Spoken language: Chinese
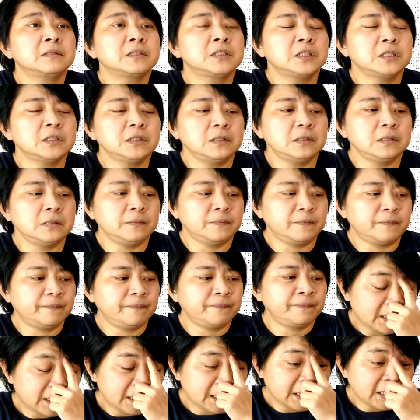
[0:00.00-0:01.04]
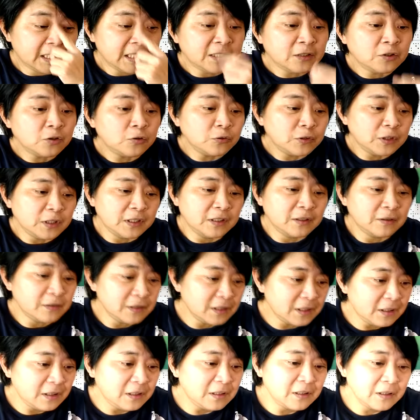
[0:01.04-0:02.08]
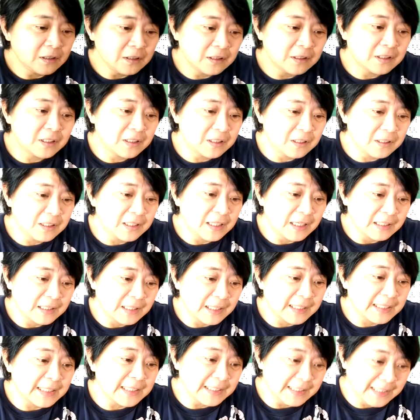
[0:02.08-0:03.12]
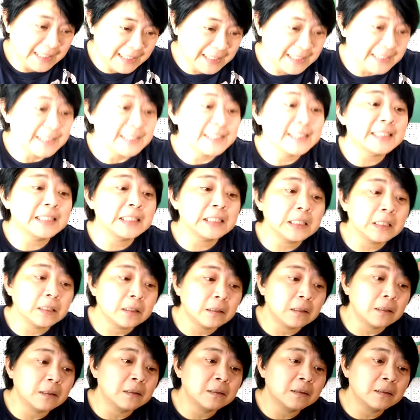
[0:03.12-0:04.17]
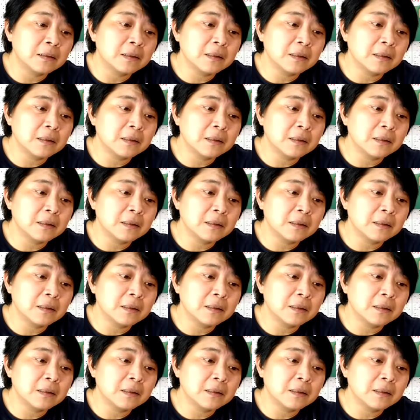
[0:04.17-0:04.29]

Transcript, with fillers: 就是京都的东西，就是吃起来再更细致一点，